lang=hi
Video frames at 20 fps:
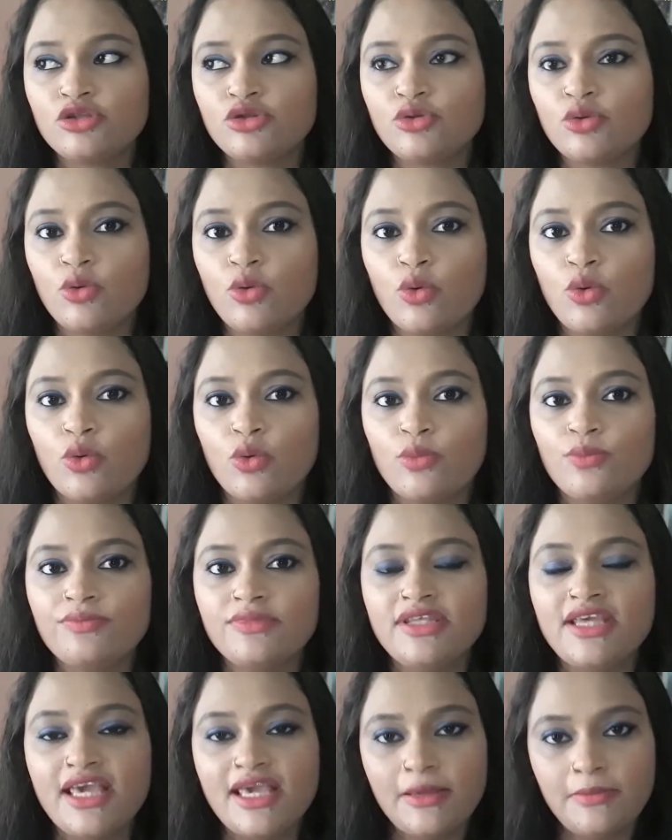तो
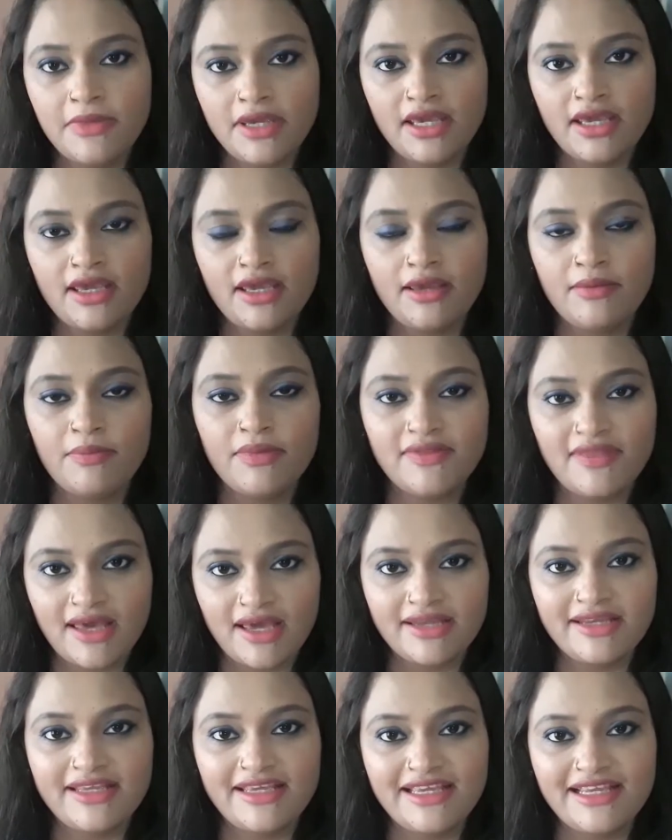यही मैं
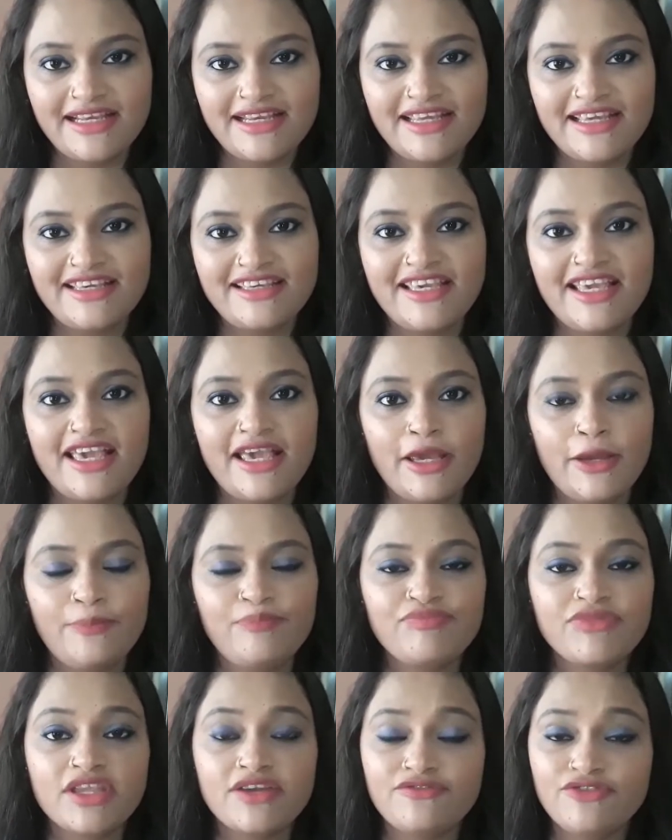बताने के लिए ये
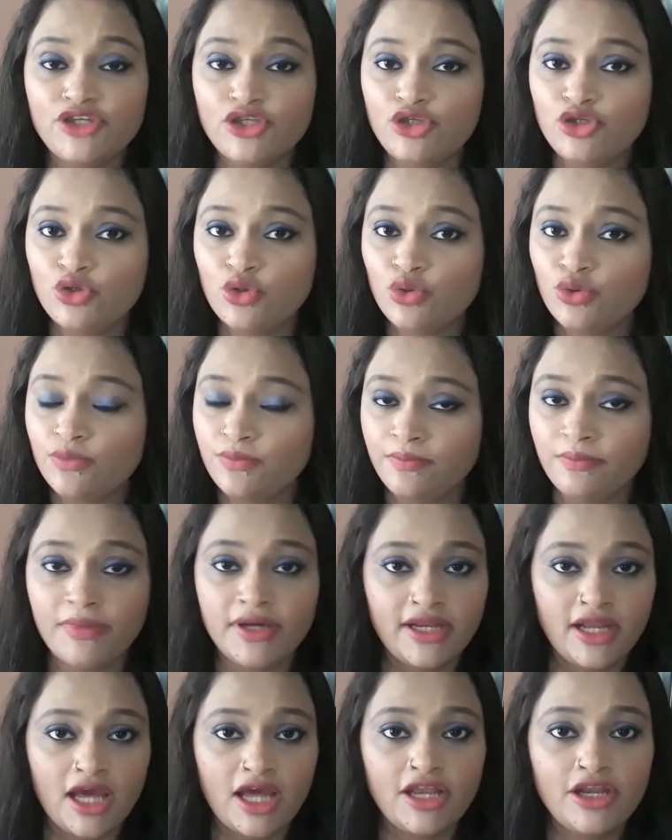वीडियो
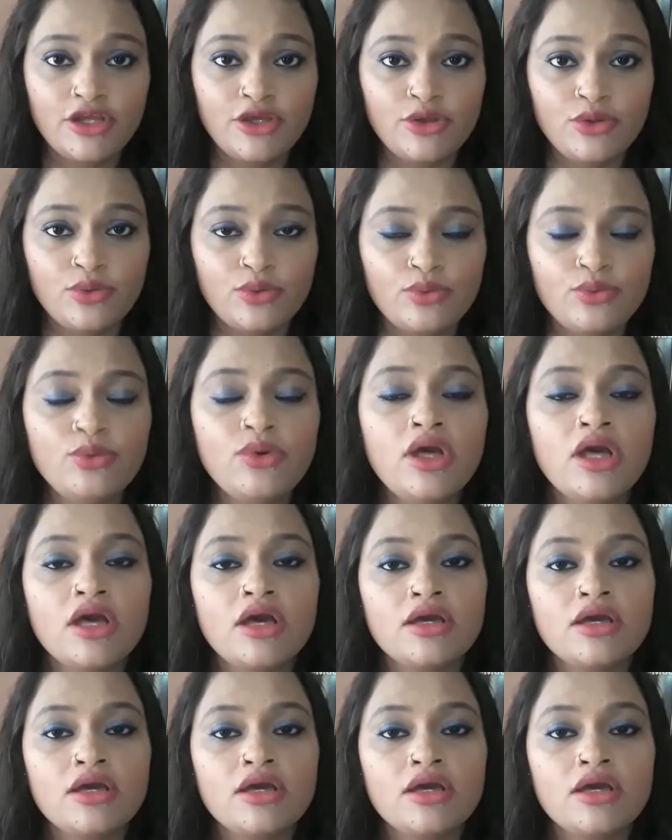बना रही हूँ